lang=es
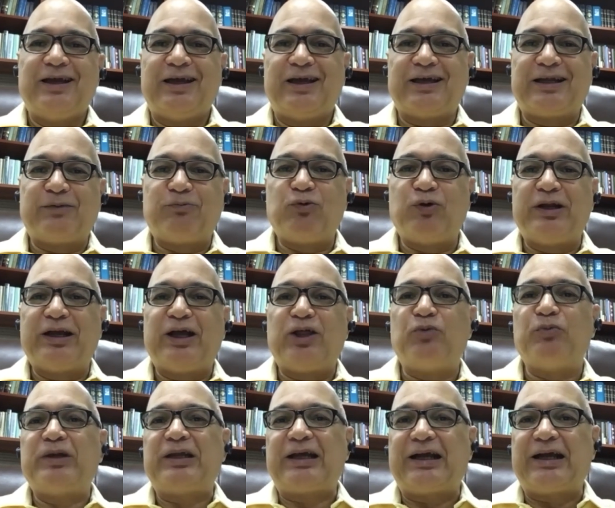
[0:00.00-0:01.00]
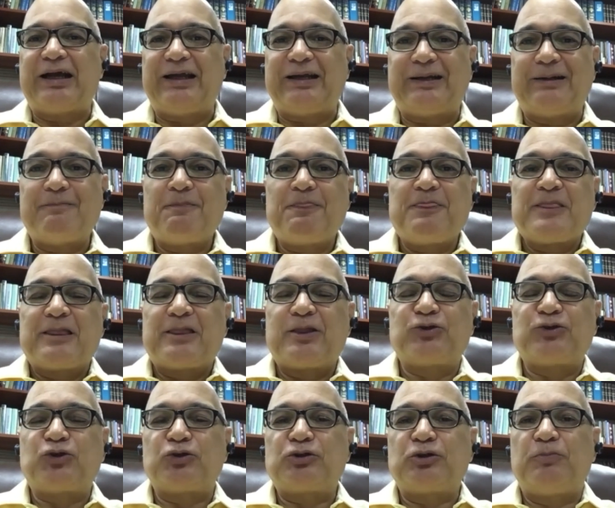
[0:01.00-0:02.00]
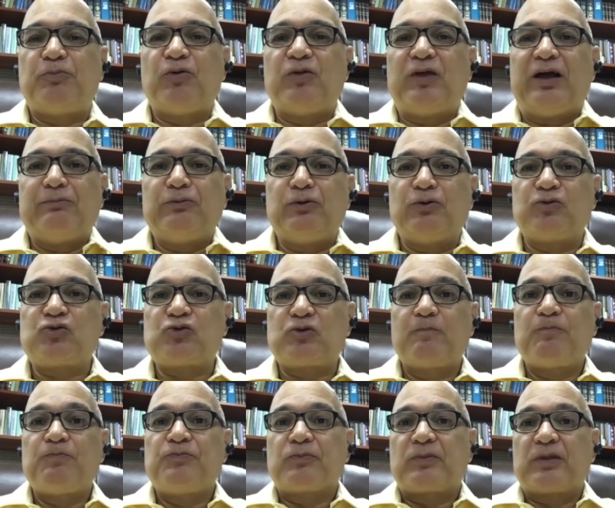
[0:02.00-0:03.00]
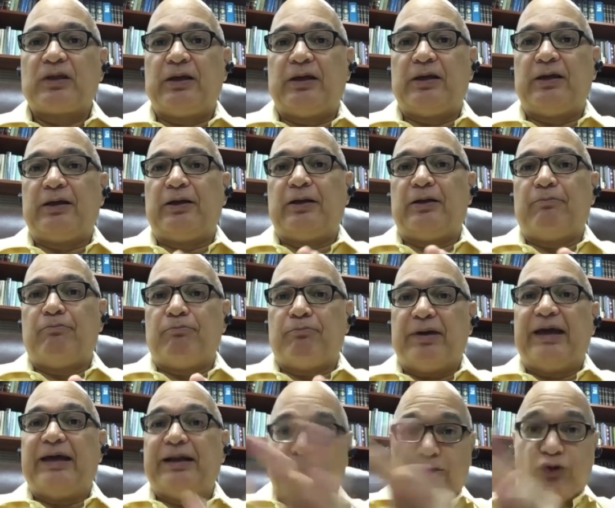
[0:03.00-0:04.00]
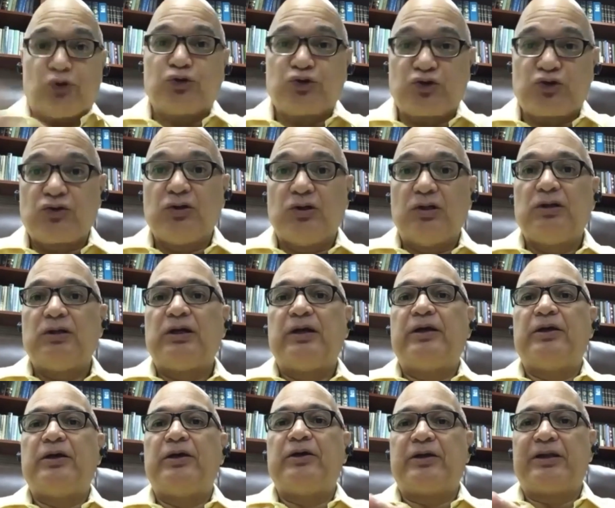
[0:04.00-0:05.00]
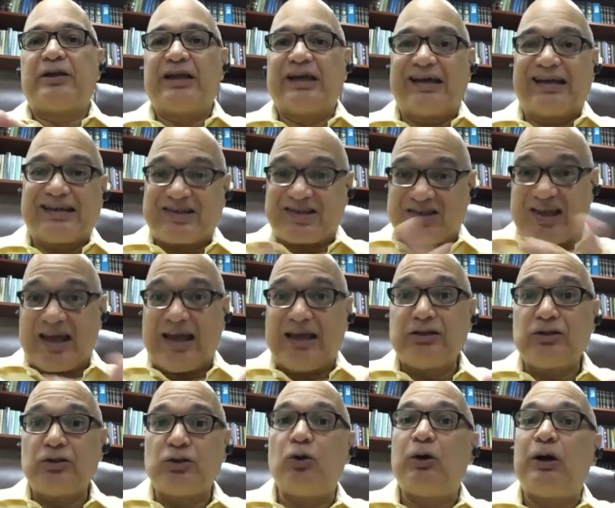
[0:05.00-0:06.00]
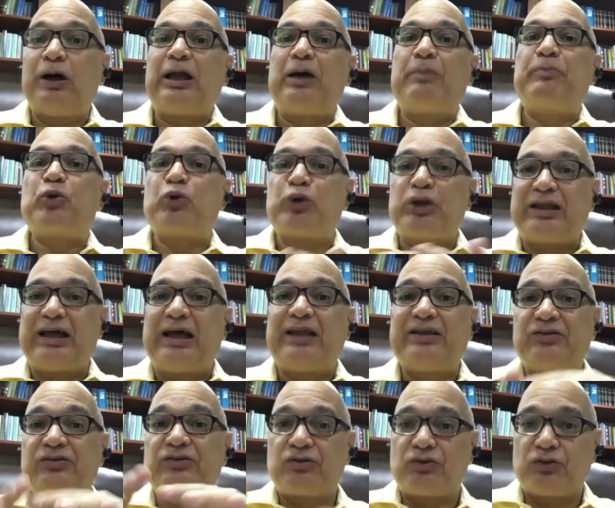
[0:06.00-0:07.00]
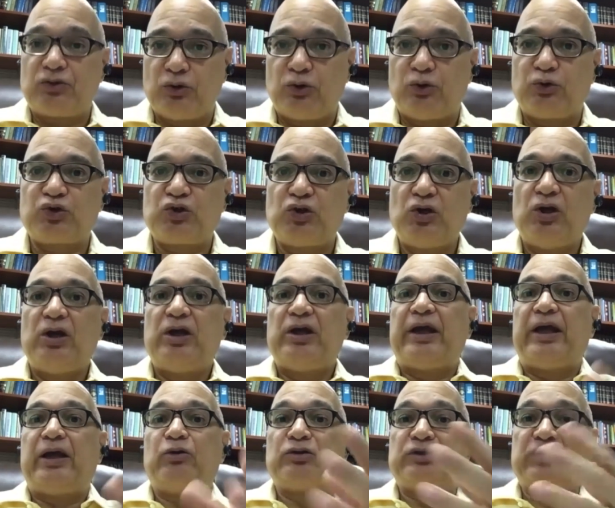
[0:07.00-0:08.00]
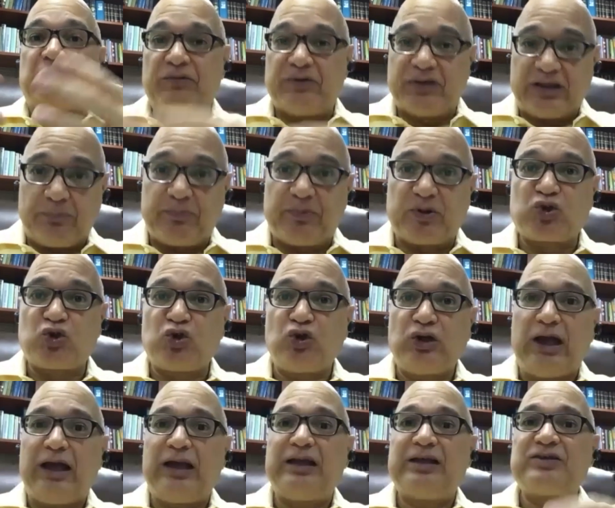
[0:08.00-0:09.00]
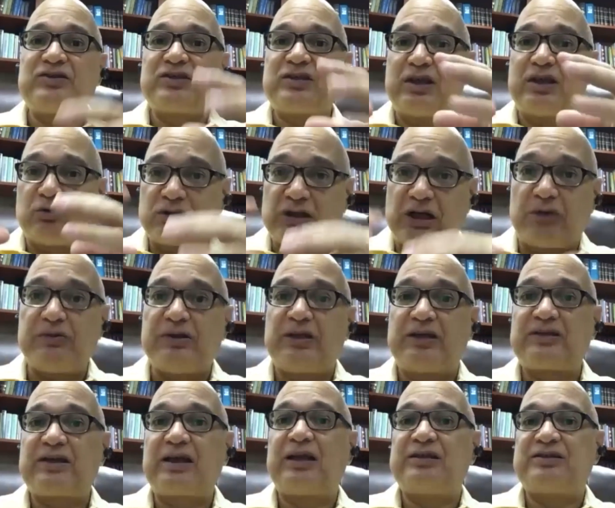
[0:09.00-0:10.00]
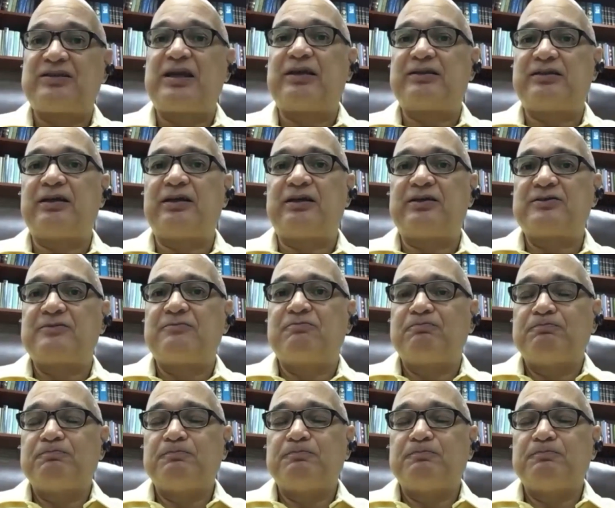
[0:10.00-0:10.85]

República Dominicana, nosotros podamos eh, vernos eh, regresando a las prioridades de Dios en nuestras vidas personales y en nuestras vidas eclesiásticas.